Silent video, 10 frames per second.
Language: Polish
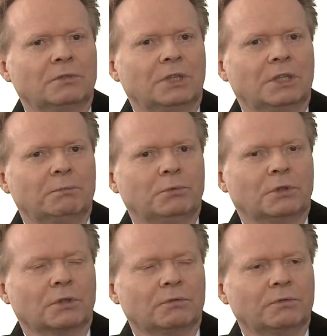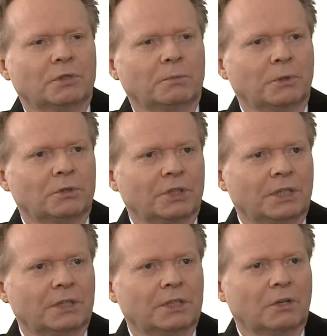Dzień Płytowy w
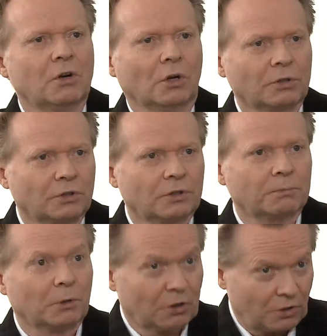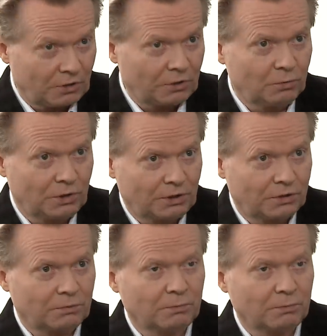Sopocie jako gość, po tej Zielonej Górze zresztą,